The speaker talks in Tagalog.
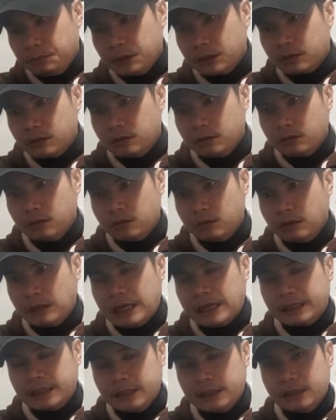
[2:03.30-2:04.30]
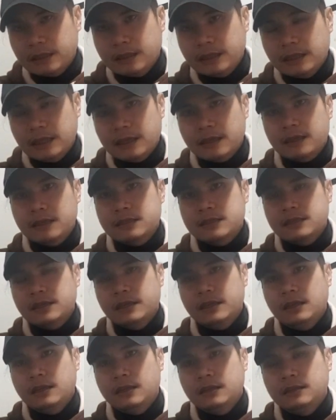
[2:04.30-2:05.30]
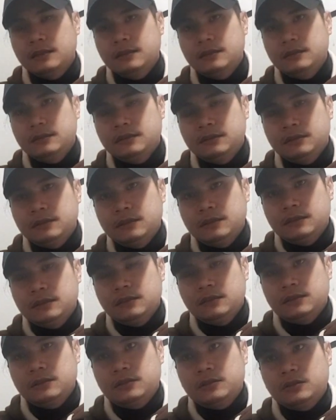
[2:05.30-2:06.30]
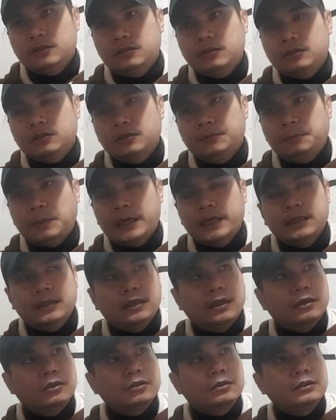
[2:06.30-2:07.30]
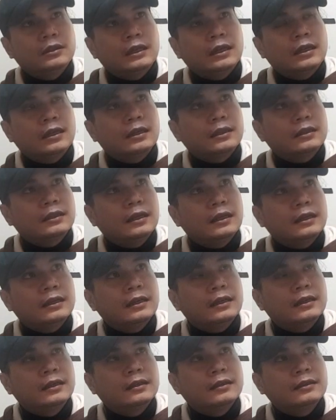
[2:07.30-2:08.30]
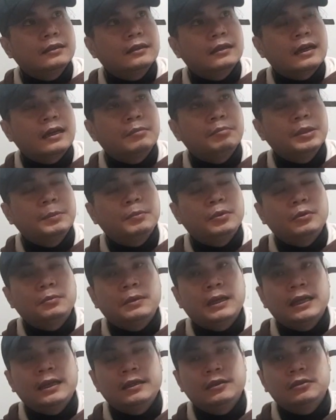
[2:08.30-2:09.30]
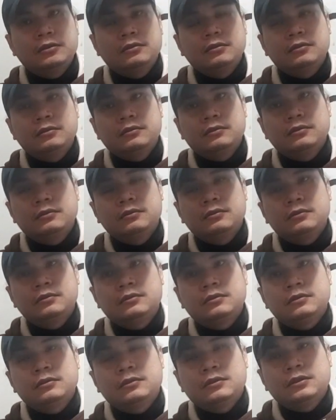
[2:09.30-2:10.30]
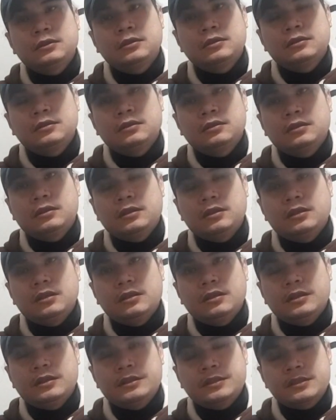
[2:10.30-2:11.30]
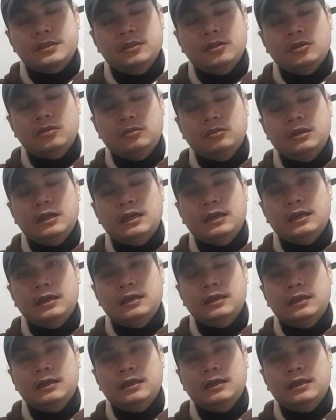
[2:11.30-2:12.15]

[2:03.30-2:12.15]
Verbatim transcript: Pero laging kinakancel. So to find out na talagang grabe po pala yung snow na